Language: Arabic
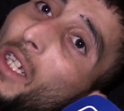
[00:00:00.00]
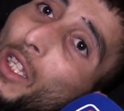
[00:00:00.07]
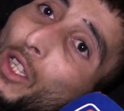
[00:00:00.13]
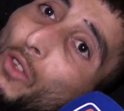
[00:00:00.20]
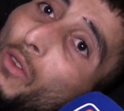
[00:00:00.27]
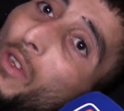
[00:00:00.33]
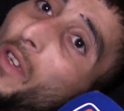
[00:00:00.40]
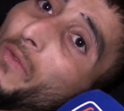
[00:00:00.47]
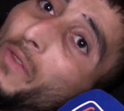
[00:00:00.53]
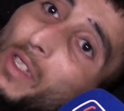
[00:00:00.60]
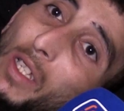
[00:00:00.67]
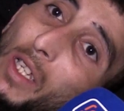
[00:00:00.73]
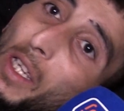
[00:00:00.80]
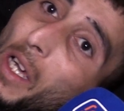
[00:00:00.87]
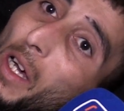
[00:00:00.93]
تيقطعو ليا في
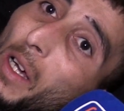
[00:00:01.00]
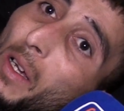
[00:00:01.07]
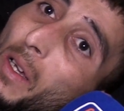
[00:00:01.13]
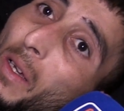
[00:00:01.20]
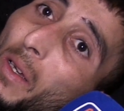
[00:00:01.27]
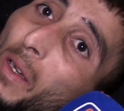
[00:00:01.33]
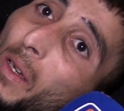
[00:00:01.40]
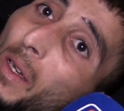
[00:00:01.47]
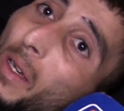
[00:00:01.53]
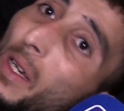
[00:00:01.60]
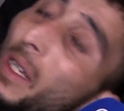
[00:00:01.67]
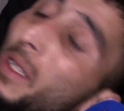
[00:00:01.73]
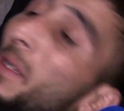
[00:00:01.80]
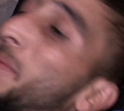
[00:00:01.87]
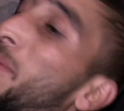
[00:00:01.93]
رجلي
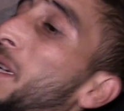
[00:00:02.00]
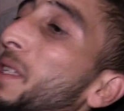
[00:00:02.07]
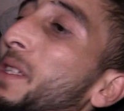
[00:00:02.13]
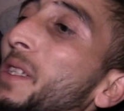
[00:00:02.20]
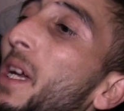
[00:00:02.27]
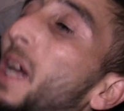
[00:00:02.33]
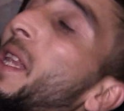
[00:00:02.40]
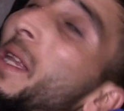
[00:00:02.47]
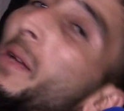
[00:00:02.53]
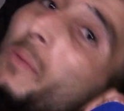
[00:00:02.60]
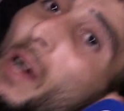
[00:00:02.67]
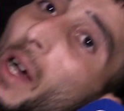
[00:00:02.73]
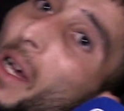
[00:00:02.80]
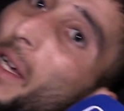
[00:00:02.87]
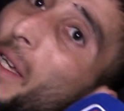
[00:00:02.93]
باش
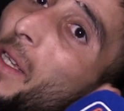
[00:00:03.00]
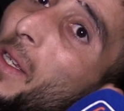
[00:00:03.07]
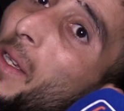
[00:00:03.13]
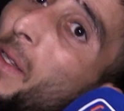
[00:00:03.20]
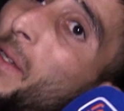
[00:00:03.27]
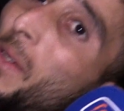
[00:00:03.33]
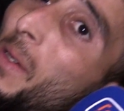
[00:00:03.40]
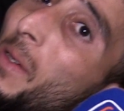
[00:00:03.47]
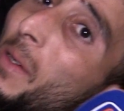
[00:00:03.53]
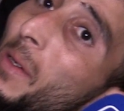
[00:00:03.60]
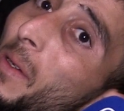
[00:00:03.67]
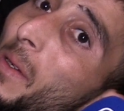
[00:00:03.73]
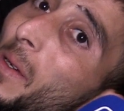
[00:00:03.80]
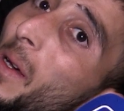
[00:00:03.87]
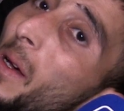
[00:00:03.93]
نتعلمها
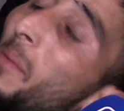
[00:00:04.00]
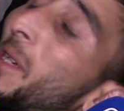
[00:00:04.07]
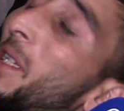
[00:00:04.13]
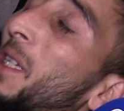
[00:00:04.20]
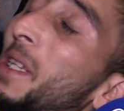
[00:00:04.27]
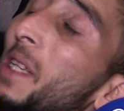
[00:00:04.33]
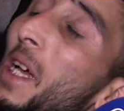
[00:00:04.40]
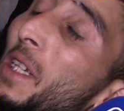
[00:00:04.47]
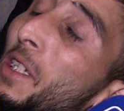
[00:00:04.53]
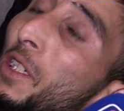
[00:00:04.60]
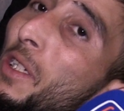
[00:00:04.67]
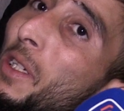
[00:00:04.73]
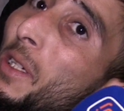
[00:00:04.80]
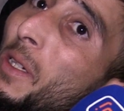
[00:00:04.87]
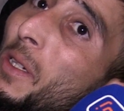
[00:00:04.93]
اما
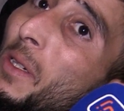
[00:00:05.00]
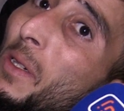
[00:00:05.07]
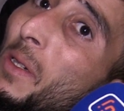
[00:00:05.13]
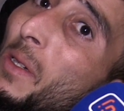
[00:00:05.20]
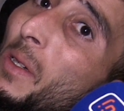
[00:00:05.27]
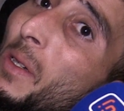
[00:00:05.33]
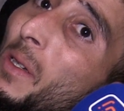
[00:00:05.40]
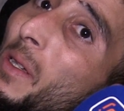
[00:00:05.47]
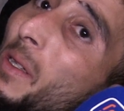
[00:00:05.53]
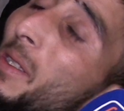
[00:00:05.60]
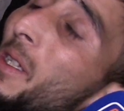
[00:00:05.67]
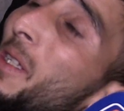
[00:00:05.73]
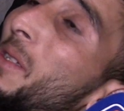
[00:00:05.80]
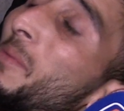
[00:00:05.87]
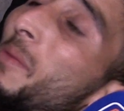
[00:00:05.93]
تنعش
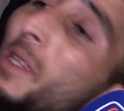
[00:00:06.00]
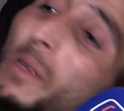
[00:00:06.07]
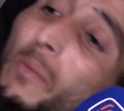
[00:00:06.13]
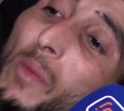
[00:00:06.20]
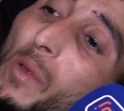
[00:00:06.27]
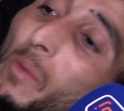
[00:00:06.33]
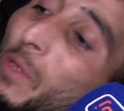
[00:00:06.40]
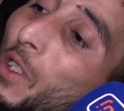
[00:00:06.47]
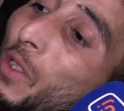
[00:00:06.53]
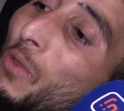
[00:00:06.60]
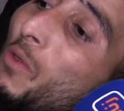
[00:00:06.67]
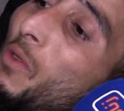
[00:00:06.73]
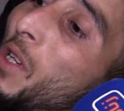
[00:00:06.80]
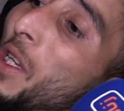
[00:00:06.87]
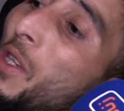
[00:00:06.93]
تنتمنى من
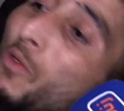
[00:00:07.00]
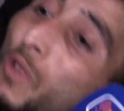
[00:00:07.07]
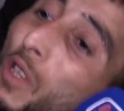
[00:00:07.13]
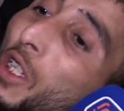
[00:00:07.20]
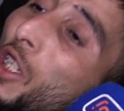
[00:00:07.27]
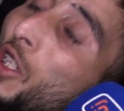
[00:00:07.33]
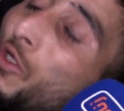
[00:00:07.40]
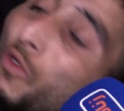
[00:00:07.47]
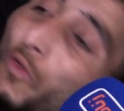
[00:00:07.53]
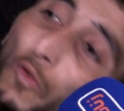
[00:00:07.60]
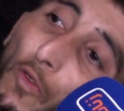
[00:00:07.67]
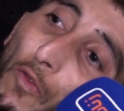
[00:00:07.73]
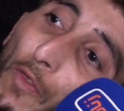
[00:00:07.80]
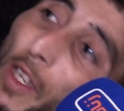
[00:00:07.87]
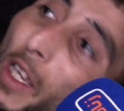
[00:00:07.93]
المسؤولين اللي
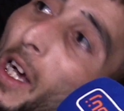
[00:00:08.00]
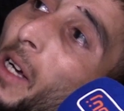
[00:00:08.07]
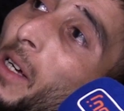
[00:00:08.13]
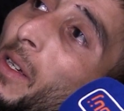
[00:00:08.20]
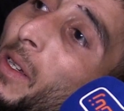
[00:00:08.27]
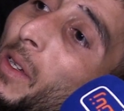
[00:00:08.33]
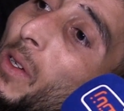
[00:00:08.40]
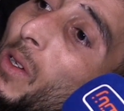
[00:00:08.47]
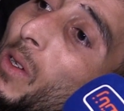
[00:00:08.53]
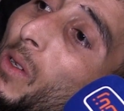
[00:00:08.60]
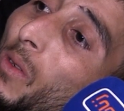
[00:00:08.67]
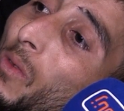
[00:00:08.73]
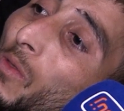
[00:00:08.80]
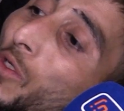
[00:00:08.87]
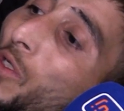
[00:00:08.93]
تيشوفو فيا
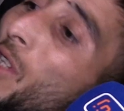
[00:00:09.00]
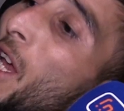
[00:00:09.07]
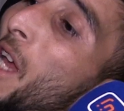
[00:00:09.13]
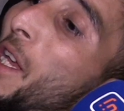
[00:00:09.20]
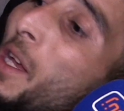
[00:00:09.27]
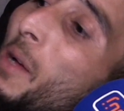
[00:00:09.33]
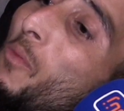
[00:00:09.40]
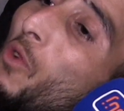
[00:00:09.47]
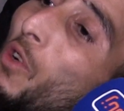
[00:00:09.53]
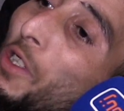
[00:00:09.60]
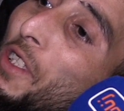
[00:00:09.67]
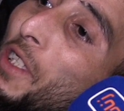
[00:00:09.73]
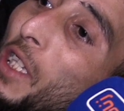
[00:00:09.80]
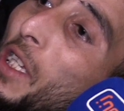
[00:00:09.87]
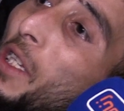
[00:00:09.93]
وش اي
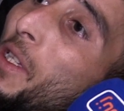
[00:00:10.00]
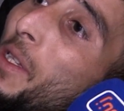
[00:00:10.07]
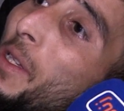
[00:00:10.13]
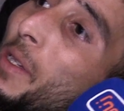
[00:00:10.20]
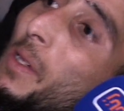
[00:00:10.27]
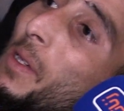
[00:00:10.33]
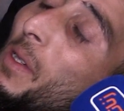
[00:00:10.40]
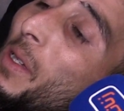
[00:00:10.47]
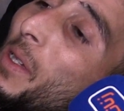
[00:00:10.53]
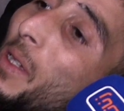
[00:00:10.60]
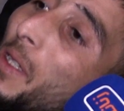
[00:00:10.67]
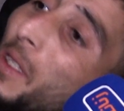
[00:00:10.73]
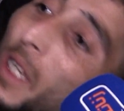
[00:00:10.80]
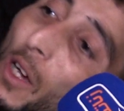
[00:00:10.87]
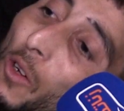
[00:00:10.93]
محسن
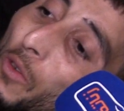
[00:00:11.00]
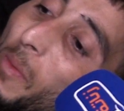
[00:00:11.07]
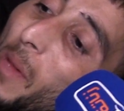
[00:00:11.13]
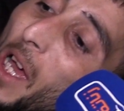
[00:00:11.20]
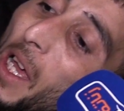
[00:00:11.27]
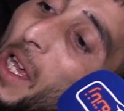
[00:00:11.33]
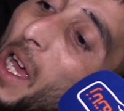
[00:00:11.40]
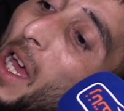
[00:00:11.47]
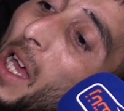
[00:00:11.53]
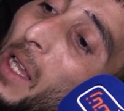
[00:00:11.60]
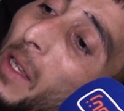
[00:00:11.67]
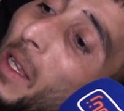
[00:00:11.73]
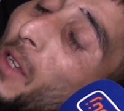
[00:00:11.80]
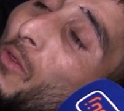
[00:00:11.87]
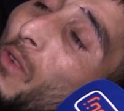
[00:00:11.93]
تعاون
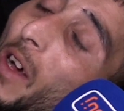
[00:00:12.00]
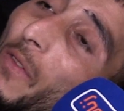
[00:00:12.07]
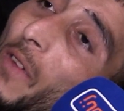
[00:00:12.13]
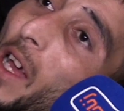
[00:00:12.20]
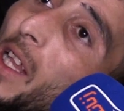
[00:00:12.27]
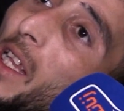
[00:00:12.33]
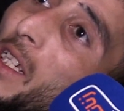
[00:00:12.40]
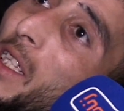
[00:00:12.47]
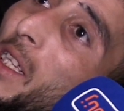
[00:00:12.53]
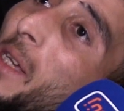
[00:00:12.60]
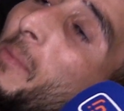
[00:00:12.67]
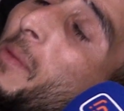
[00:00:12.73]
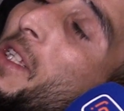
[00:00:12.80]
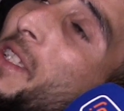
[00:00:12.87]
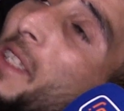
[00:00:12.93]
معايا نوقف على رجليا
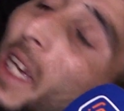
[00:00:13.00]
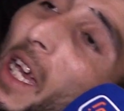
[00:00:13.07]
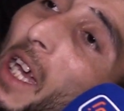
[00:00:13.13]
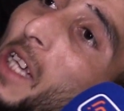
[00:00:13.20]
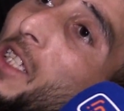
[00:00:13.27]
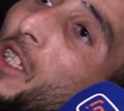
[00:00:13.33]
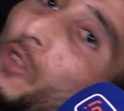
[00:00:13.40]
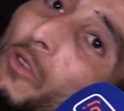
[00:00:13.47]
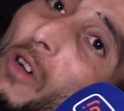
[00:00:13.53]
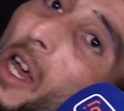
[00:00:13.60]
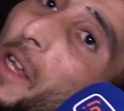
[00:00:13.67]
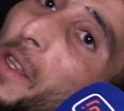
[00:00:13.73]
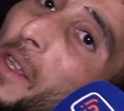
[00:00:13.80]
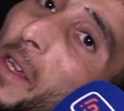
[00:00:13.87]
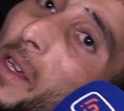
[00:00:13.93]
ما سخير خير واحد